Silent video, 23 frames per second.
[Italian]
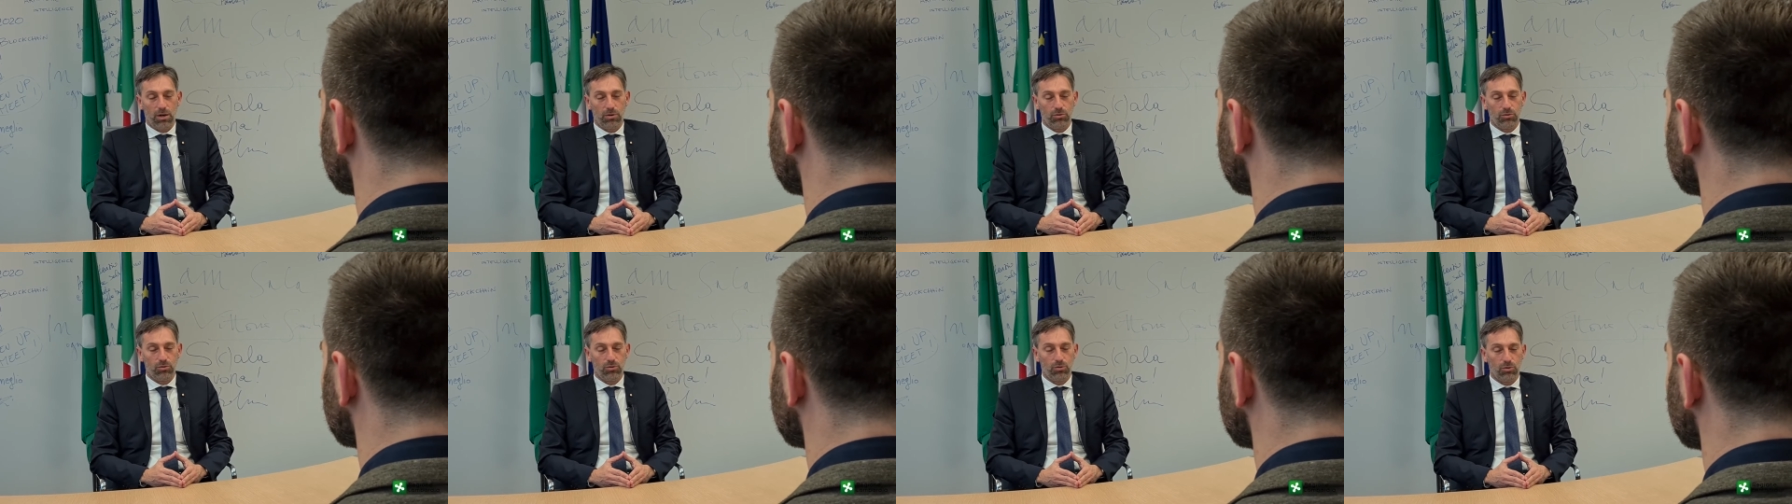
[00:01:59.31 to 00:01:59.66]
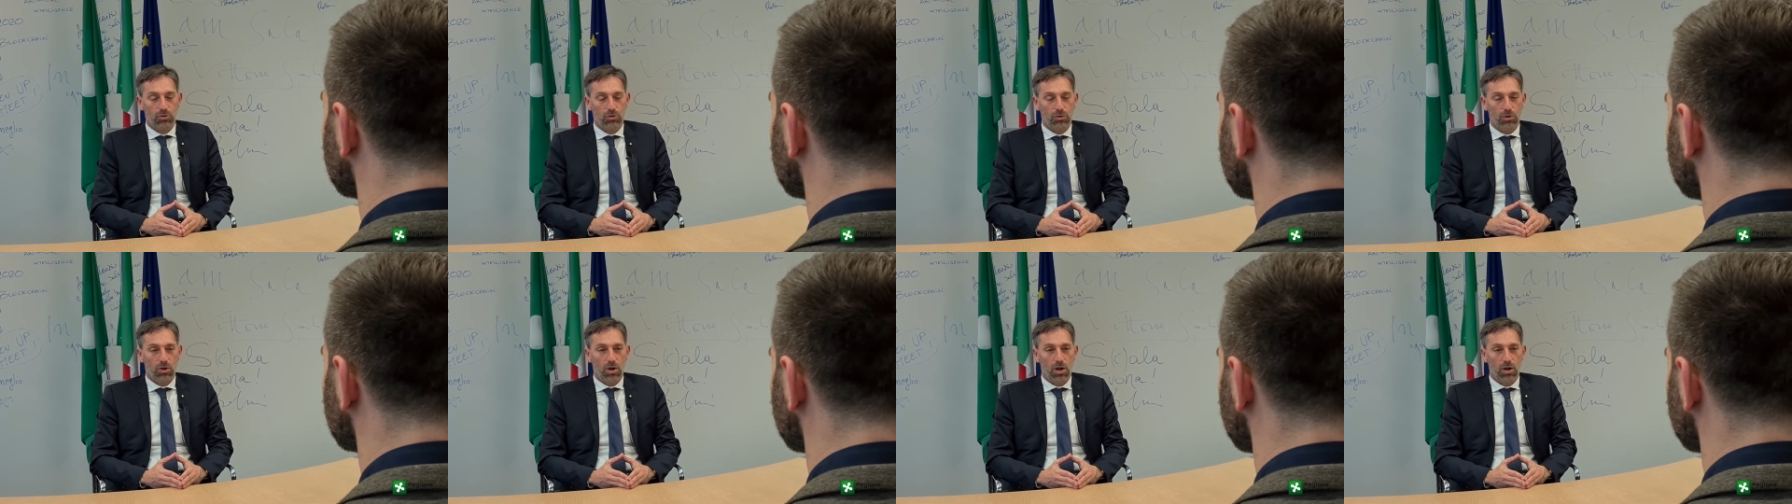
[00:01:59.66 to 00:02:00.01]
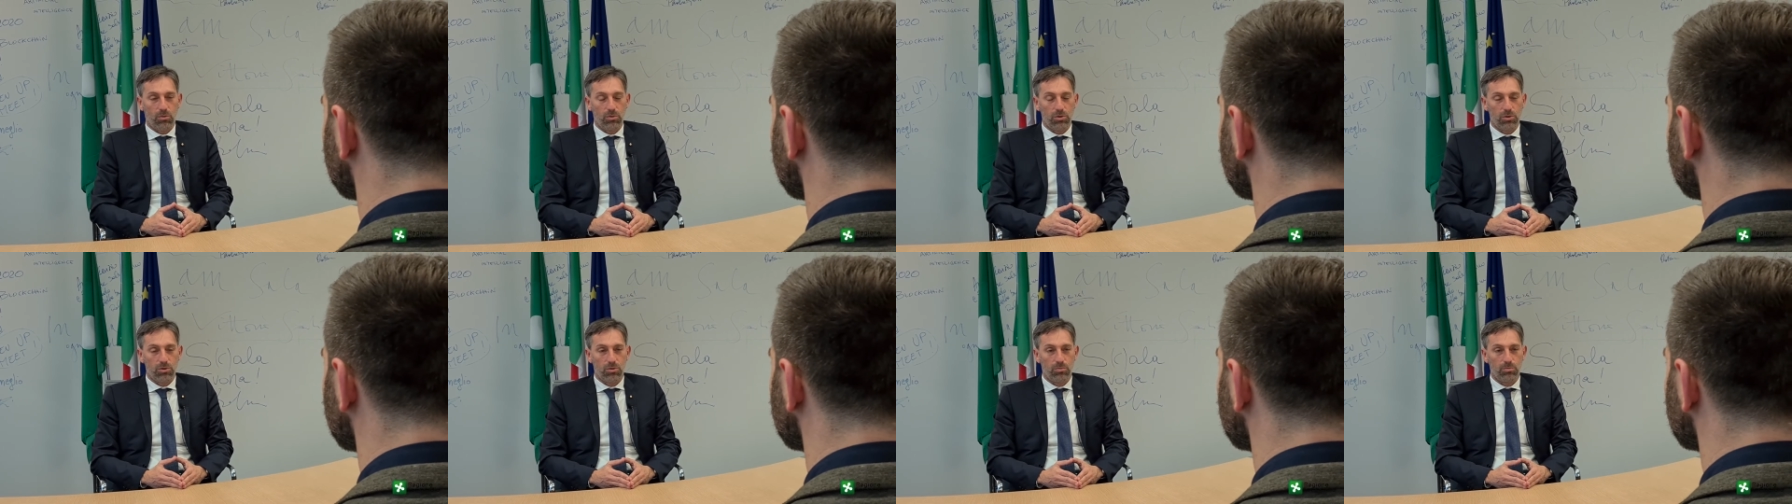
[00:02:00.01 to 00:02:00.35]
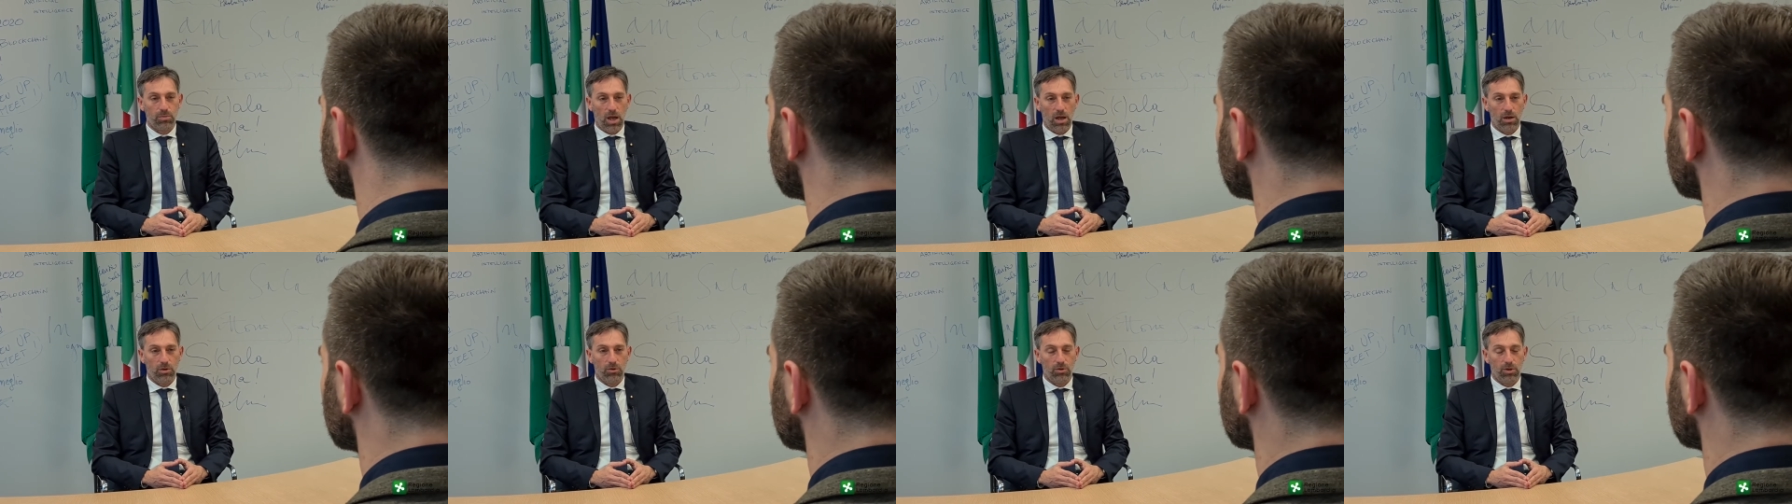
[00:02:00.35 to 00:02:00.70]
intorno a questo
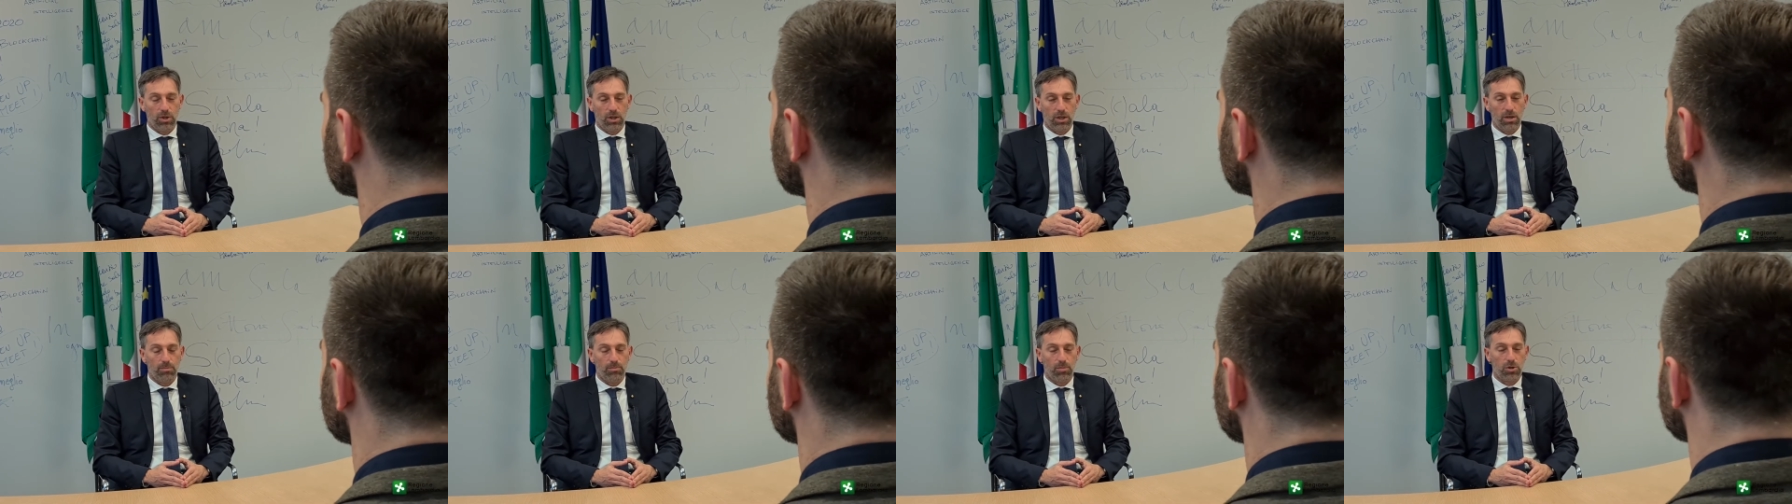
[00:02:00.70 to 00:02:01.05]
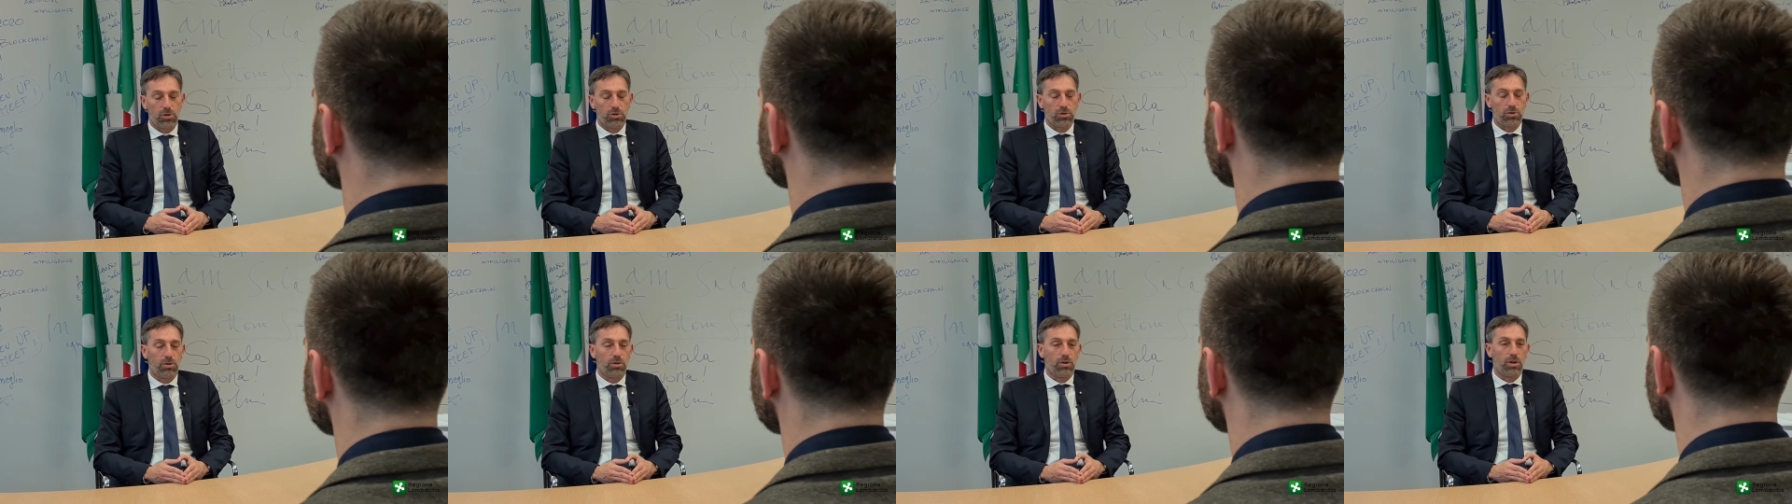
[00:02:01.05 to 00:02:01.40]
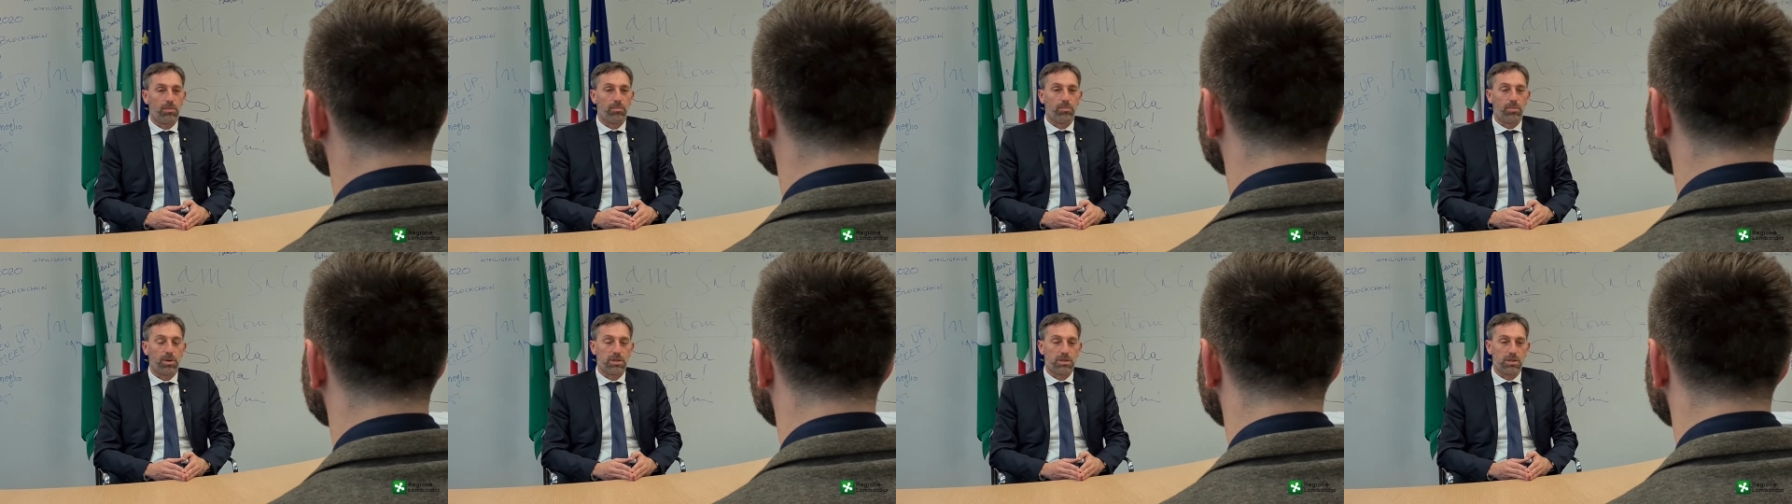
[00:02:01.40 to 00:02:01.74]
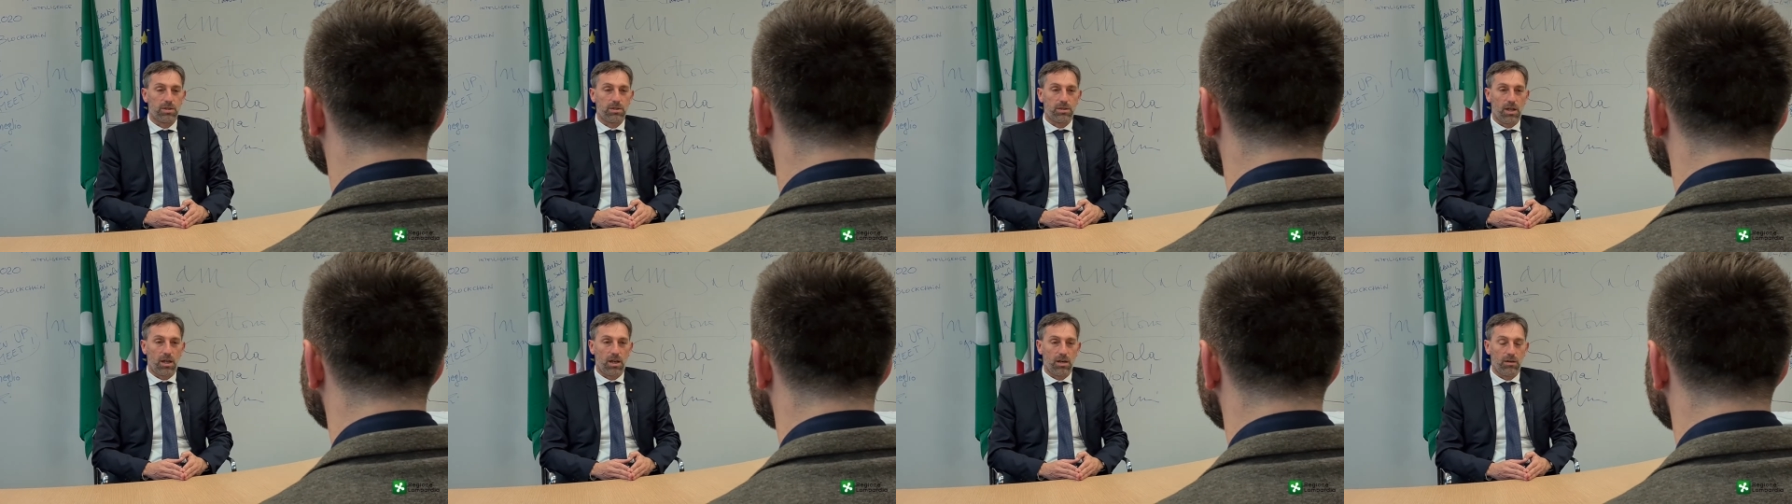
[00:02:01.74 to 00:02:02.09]
piano e che possono
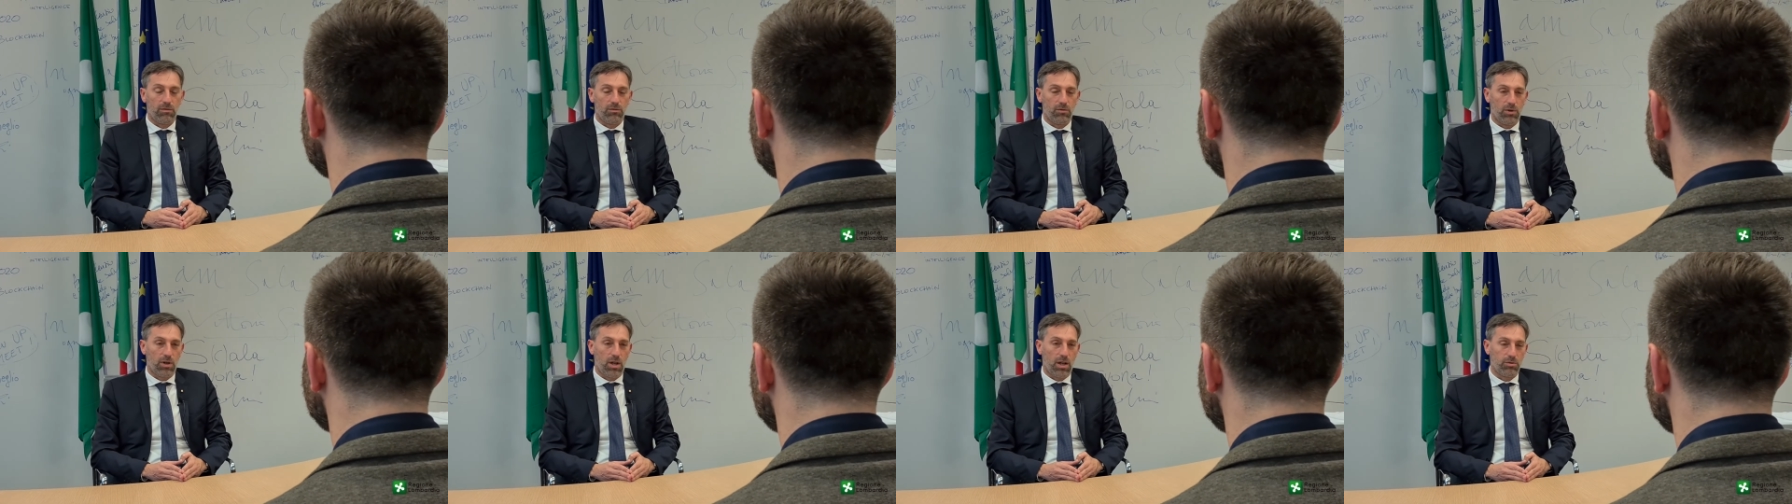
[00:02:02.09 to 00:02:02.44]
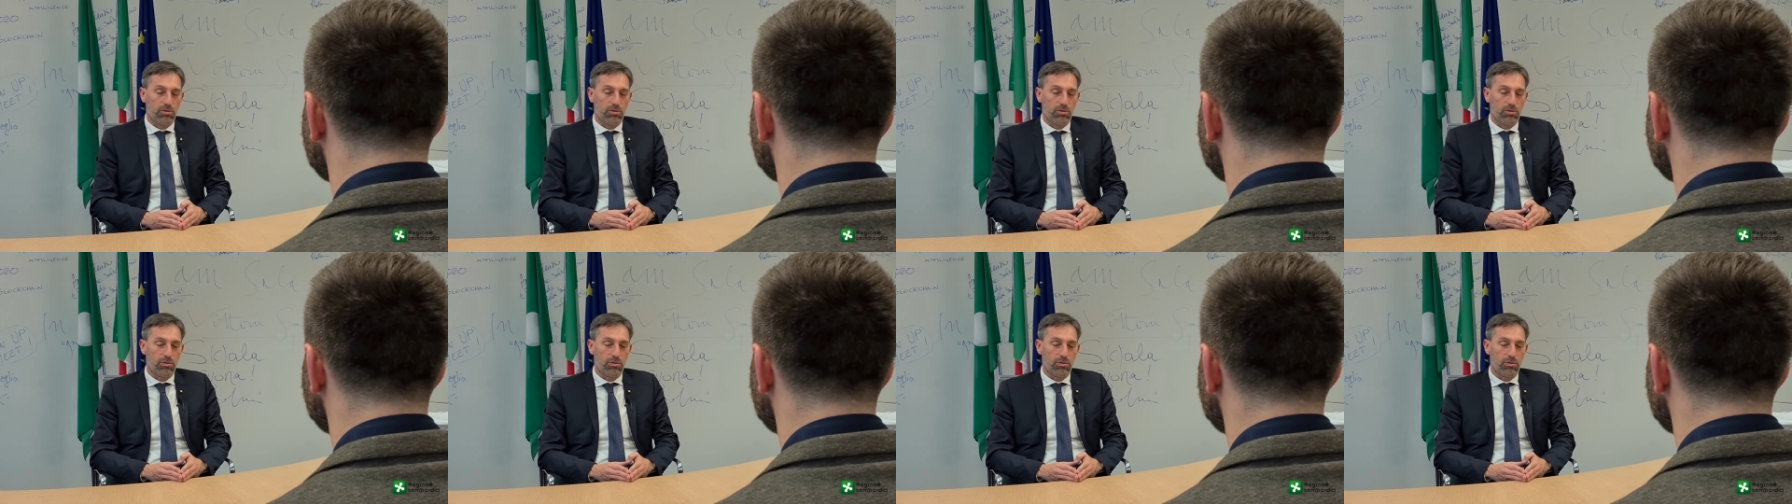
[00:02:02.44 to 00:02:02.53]
rappresentare il volano di